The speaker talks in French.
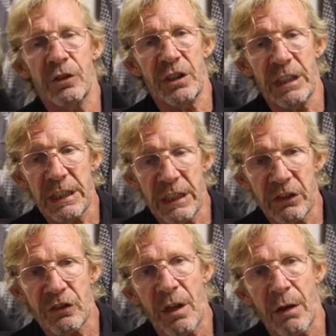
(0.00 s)
j'ai
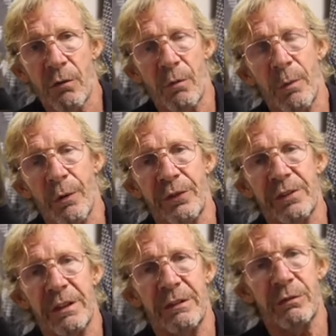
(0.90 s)
déjà
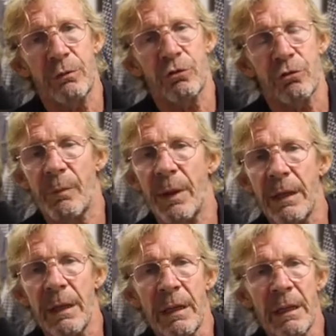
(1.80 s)
commencé ce
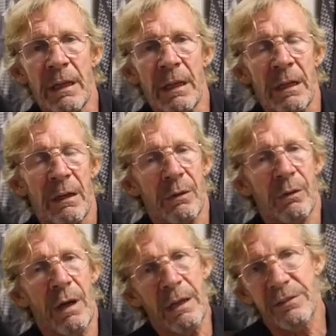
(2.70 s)
chemin. Euh, un